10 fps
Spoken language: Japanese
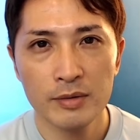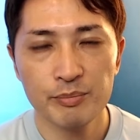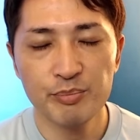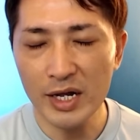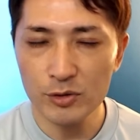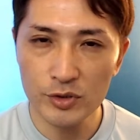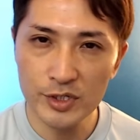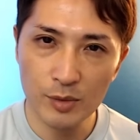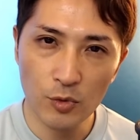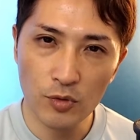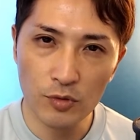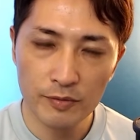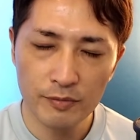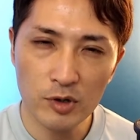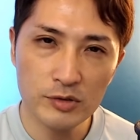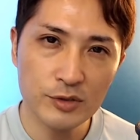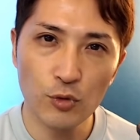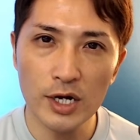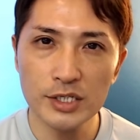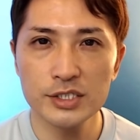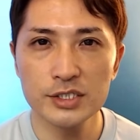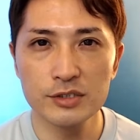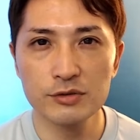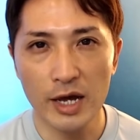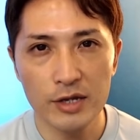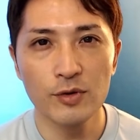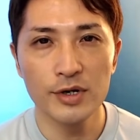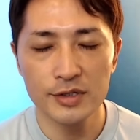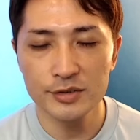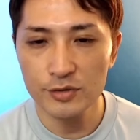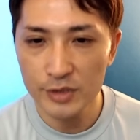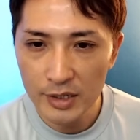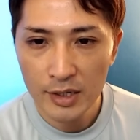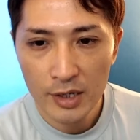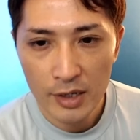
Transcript: バーンと来ても、まあ、全然おかしくないわけですよね。